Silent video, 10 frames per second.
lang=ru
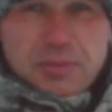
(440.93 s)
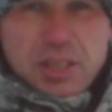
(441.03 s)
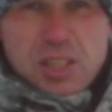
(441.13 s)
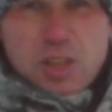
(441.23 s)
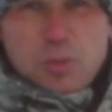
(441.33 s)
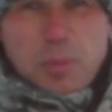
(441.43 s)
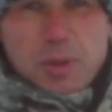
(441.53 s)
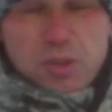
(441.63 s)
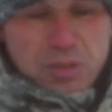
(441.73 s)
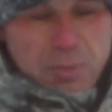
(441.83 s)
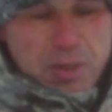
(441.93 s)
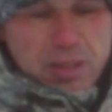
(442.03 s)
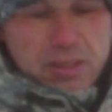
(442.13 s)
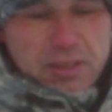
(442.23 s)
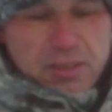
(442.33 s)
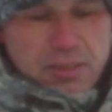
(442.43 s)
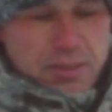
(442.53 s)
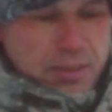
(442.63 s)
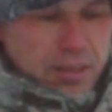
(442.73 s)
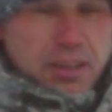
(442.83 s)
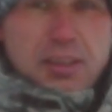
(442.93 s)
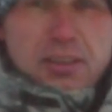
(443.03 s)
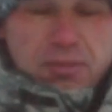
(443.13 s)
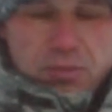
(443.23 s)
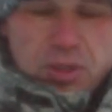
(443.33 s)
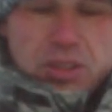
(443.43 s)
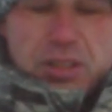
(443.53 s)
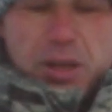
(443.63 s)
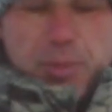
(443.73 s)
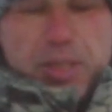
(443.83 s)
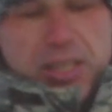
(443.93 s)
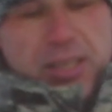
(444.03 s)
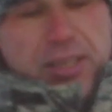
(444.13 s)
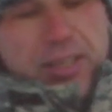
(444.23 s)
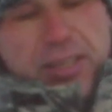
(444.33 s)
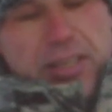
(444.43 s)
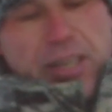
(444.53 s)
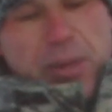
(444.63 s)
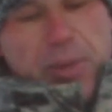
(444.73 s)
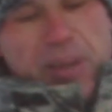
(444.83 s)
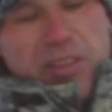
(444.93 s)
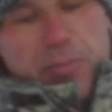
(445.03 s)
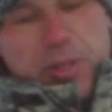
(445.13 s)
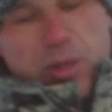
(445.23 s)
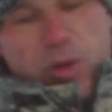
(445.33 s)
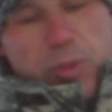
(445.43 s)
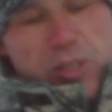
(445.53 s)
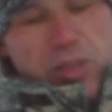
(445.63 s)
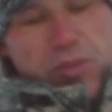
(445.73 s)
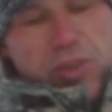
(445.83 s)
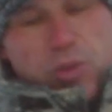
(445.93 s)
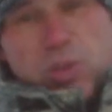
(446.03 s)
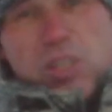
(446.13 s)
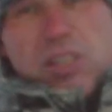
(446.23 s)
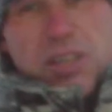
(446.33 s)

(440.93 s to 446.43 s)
надеюсь, попадет в капкан. Вот этой лапой, да? Как правило, при такой постановке куница